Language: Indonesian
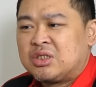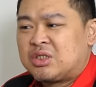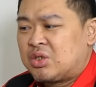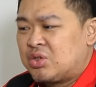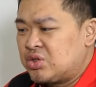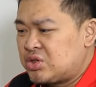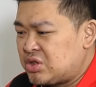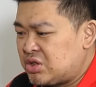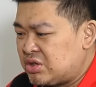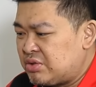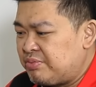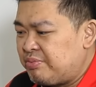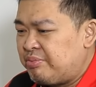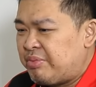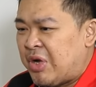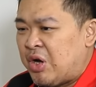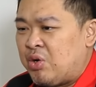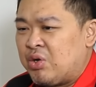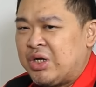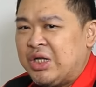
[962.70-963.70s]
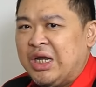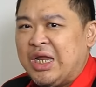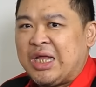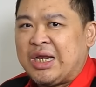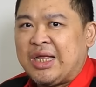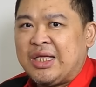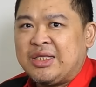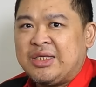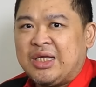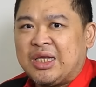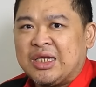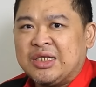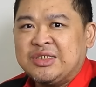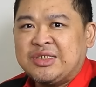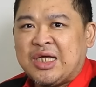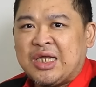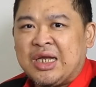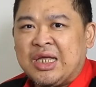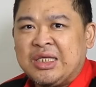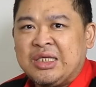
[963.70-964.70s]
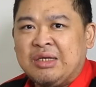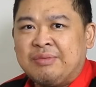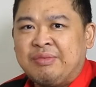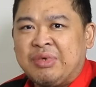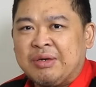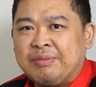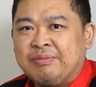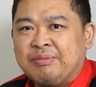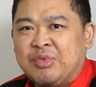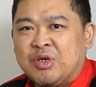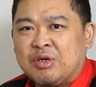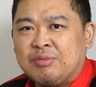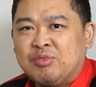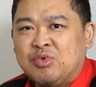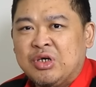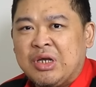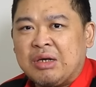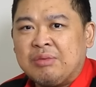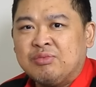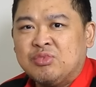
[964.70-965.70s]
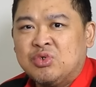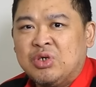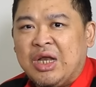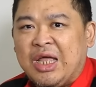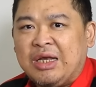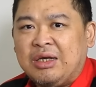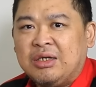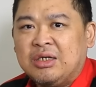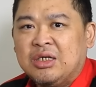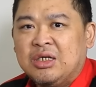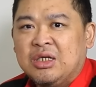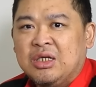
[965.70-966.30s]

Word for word: terus mau gelar aja rencananya berbulan-bulan